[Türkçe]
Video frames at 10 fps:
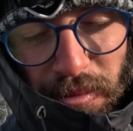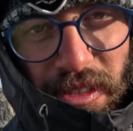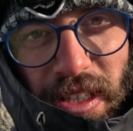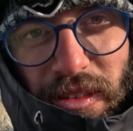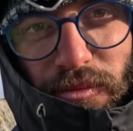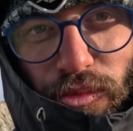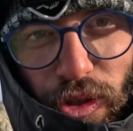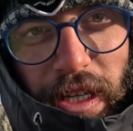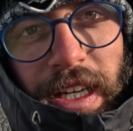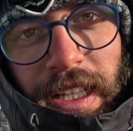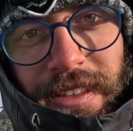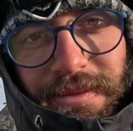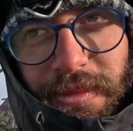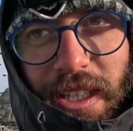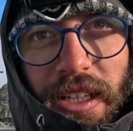Bir de buraya
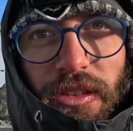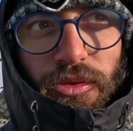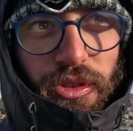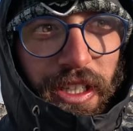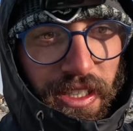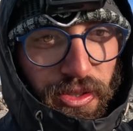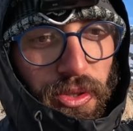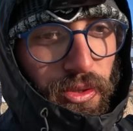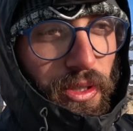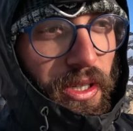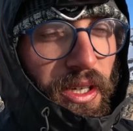geldiğimde rüzgar esiyordu.